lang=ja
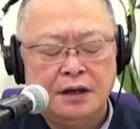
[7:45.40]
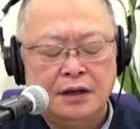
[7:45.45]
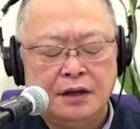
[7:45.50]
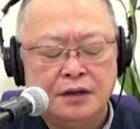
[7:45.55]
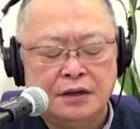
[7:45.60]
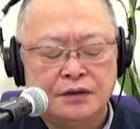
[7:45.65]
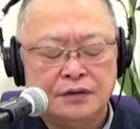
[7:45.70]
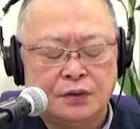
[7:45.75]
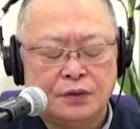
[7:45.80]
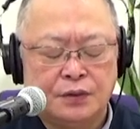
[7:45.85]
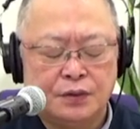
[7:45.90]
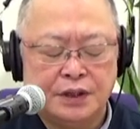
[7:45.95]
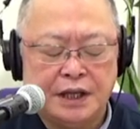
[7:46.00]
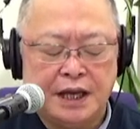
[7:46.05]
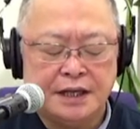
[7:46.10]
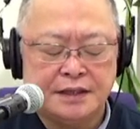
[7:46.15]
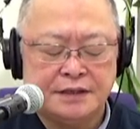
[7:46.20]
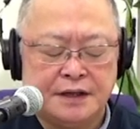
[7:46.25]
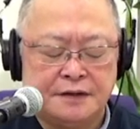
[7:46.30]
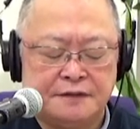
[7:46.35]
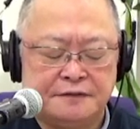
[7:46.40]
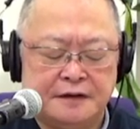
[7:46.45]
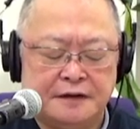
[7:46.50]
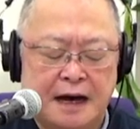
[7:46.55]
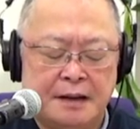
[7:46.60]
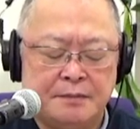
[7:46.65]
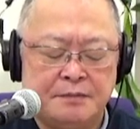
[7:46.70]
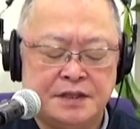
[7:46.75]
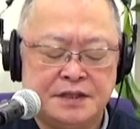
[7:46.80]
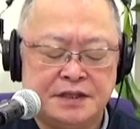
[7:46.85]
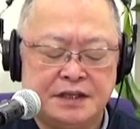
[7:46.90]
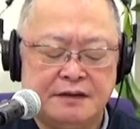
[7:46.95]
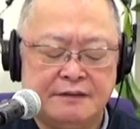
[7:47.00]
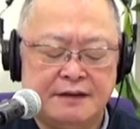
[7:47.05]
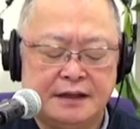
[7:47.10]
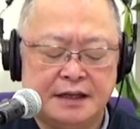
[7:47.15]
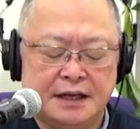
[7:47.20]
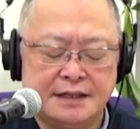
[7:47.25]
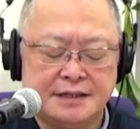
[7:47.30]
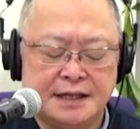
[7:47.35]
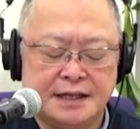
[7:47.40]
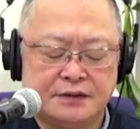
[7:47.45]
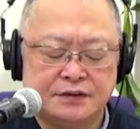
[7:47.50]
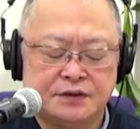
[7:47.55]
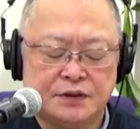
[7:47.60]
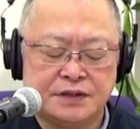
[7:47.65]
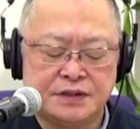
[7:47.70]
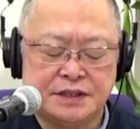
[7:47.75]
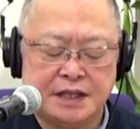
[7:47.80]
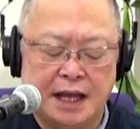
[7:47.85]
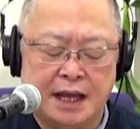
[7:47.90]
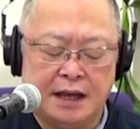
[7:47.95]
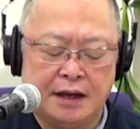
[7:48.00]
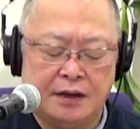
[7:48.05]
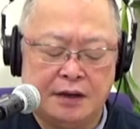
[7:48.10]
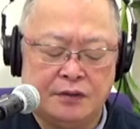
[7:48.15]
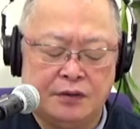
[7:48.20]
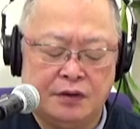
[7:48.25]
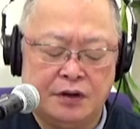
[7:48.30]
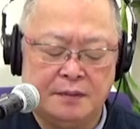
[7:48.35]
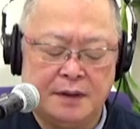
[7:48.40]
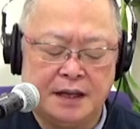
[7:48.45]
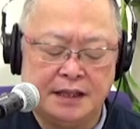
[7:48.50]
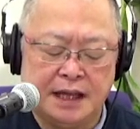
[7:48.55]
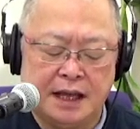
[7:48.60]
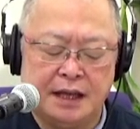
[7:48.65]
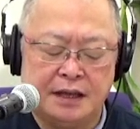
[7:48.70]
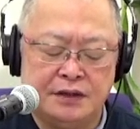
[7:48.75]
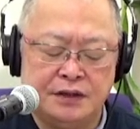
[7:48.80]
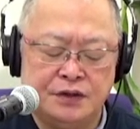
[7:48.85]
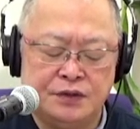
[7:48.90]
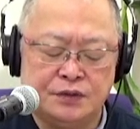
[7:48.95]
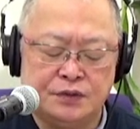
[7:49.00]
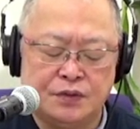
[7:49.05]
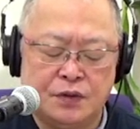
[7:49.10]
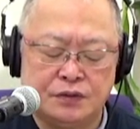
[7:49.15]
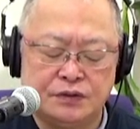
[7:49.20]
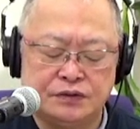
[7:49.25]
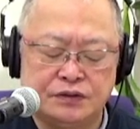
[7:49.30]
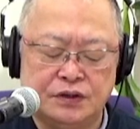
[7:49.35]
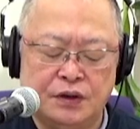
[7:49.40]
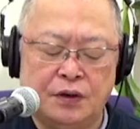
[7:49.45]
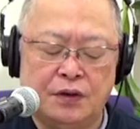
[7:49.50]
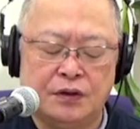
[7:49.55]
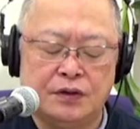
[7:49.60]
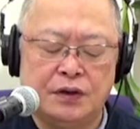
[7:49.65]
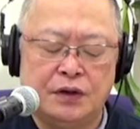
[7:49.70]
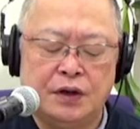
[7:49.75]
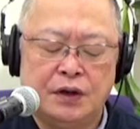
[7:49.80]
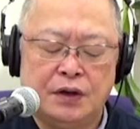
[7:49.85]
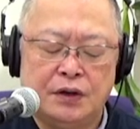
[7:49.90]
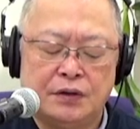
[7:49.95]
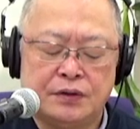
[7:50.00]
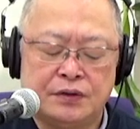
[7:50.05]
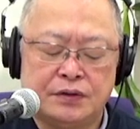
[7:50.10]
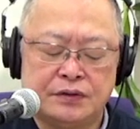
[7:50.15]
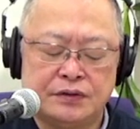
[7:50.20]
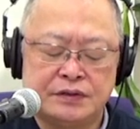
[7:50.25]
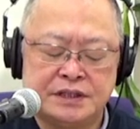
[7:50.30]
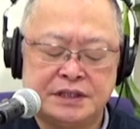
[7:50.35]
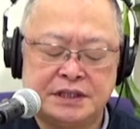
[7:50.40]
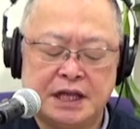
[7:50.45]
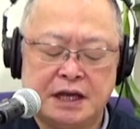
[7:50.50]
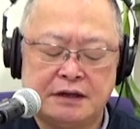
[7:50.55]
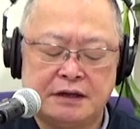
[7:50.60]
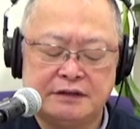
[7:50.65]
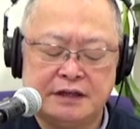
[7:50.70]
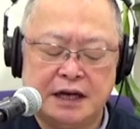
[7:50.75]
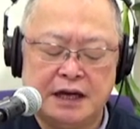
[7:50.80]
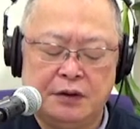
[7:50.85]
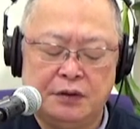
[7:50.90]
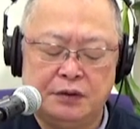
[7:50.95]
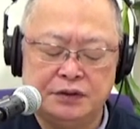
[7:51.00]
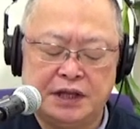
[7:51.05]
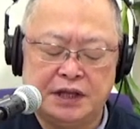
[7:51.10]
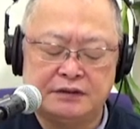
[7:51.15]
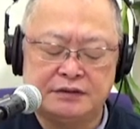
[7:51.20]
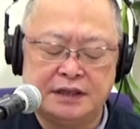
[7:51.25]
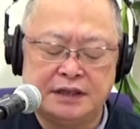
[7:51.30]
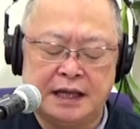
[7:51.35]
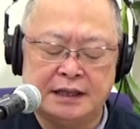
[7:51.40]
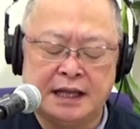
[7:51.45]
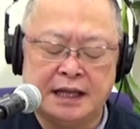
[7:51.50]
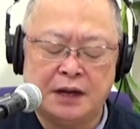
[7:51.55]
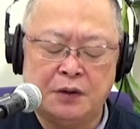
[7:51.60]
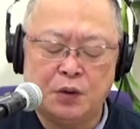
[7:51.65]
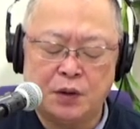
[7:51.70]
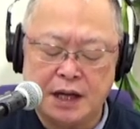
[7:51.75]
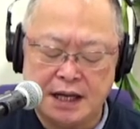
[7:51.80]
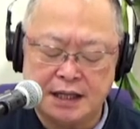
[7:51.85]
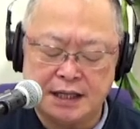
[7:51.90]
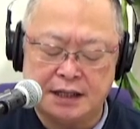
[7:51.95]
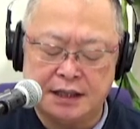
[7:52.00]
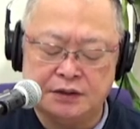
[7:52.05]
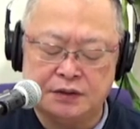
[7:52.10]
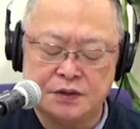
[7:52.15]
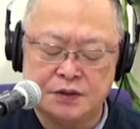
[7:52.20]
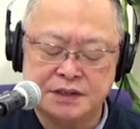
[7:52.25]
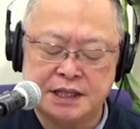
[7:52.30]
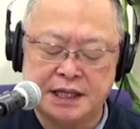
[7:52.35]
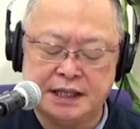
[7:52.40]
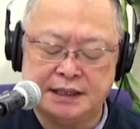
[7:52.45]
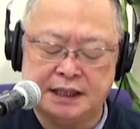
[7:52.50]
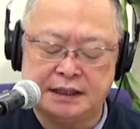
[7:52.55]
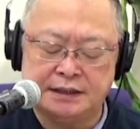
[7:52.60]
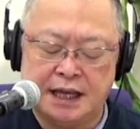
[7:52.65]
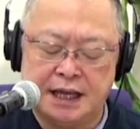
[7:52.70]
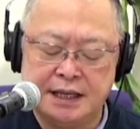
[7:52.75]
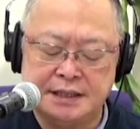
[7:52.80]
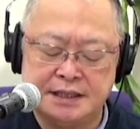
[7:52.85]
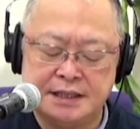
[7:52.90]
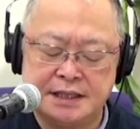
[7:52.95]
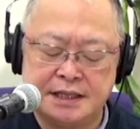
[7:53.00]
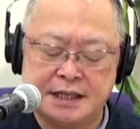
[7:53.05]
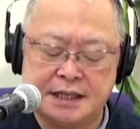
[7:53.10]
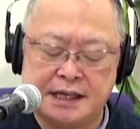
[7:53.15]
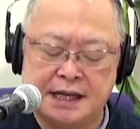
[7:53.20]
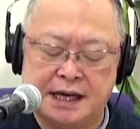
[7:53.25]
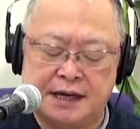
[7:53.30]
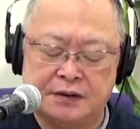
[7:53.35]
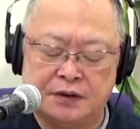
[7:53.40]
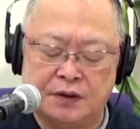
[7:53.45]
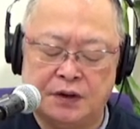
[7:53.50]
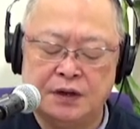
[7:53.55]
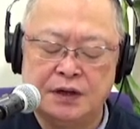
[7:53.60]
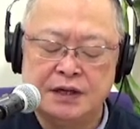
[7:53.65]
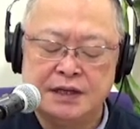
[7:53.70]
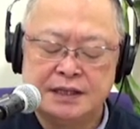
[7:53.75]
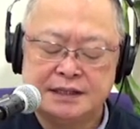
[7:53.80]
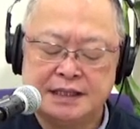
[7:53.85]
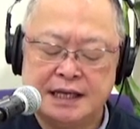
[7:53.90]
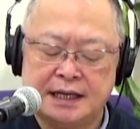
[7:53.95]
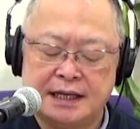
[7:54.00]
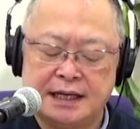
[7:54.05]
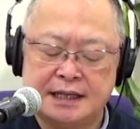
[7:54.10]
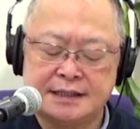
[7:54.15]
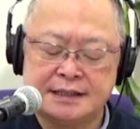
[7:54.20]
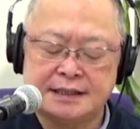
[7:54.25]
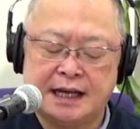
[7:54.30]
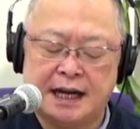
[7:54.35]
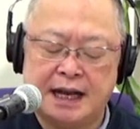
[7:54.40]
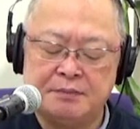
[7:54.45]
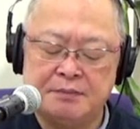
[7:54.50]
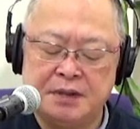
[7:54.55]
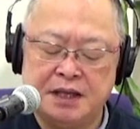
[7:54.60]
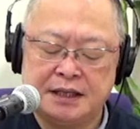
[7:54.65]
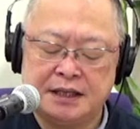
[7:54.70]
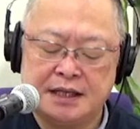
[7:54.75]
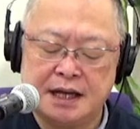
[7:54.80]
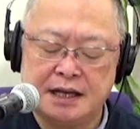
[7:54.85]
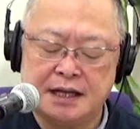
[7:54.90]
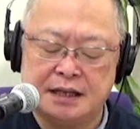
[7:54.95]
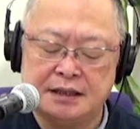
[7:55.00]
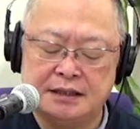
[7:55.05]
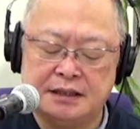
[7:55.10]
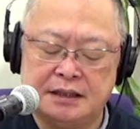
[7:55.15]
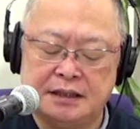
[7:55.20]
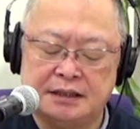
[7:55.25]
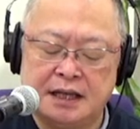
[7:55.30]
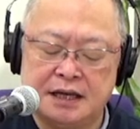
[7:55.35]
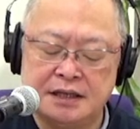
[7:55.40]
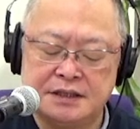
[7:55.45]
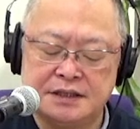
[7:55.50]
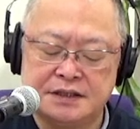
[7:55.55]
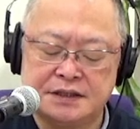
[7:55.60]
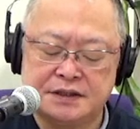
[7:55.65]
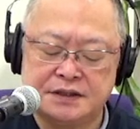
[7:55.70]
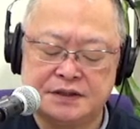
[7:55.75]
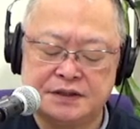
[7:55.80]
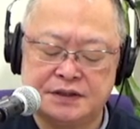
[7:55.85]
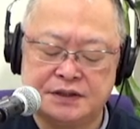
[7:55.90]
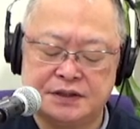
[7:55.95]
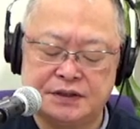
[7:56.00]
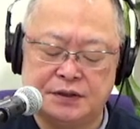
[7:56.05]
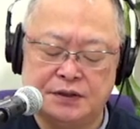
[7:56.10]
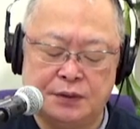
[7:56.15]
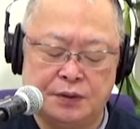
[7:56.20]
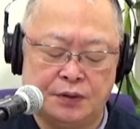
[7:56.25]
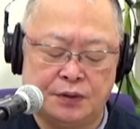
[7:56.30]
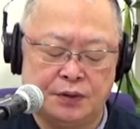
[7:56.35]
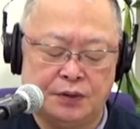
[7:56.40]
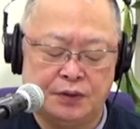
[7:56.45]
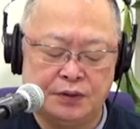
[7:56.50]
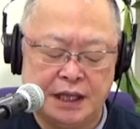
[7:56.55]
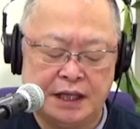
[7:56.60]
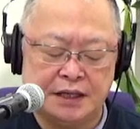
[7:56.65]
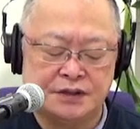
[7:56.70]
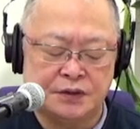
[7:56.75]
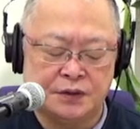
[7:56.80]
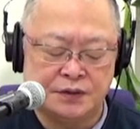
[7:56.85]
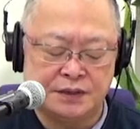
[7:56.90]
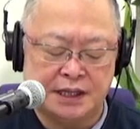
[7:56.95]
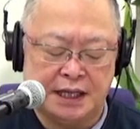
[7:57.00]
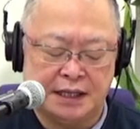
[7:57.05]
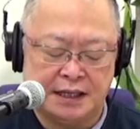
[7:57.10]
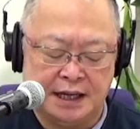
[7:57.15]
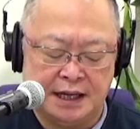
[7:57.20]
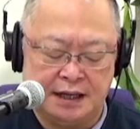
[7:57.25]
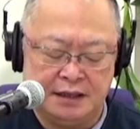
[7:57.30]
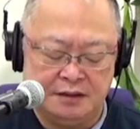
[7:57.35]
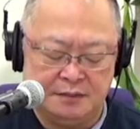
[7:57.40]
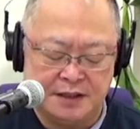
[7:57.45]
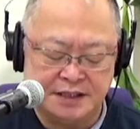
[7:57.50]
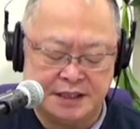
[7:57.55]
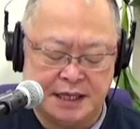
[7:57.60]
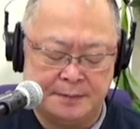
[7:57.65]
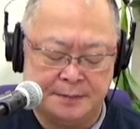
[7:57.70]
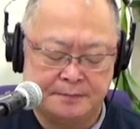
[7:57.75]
ところで政府は水際対策として、これまで入国後自宅やホテルで7日間としていた待機期間を3月から3日間に短縮する方向で調整に入りました。